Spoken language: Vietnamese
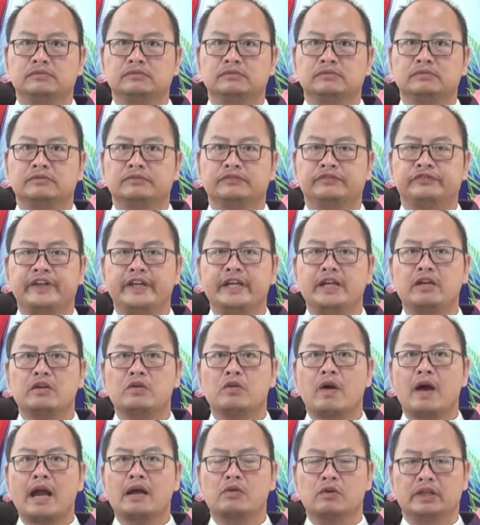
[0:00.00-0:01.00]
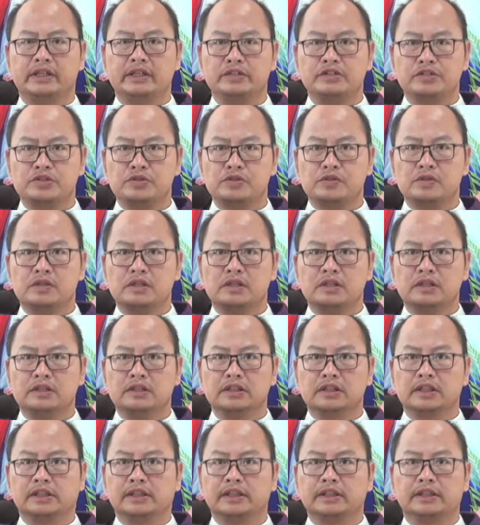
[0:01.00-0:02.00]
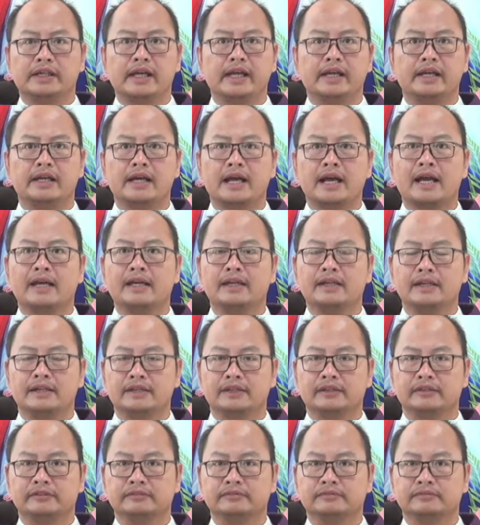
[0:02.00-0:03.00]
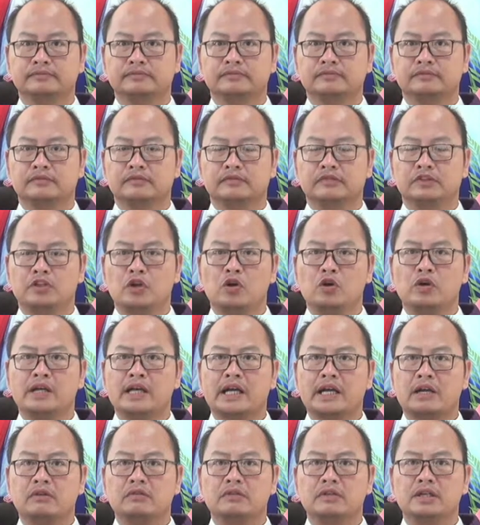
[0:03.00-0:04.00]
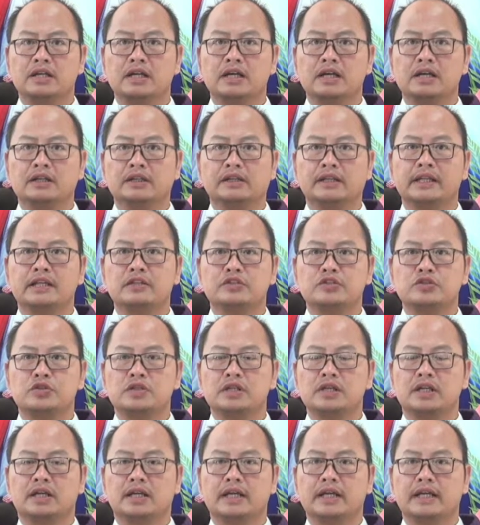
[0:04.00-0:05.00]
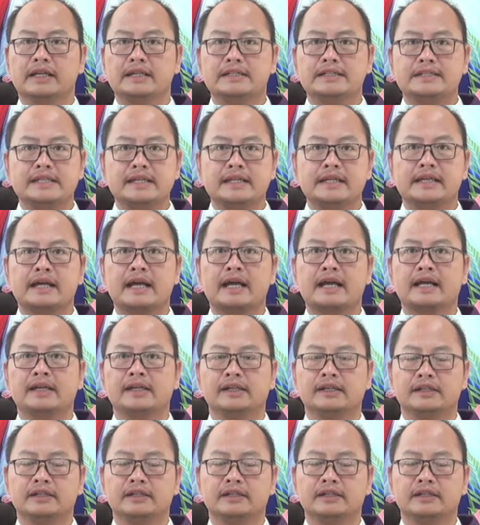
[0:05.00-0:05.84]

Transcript: vinh quang của Thiên Chúa được thực hiện ngay, nôn nóng nước Thiên Chúa được hiển trị ngay